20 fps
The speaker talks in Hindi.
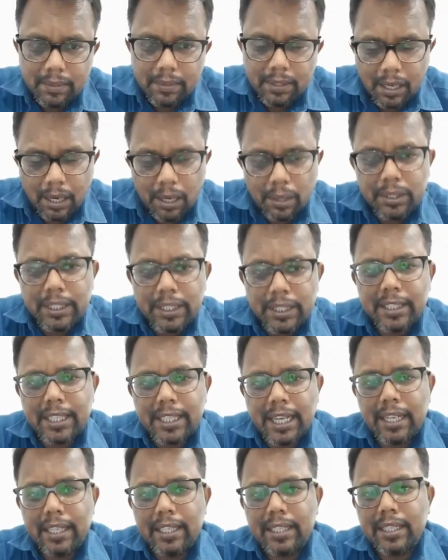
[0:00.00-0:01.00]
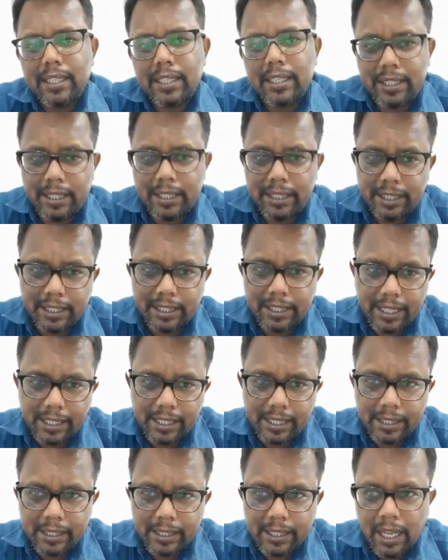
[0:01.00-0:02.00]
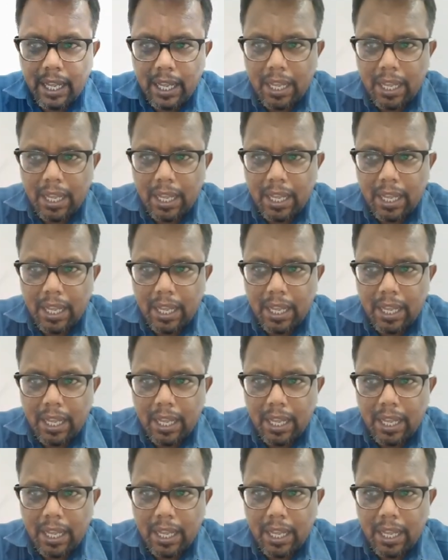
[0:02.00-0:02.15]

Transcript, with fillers: क्राउचिंग टाइगर हिडन ड्रैगन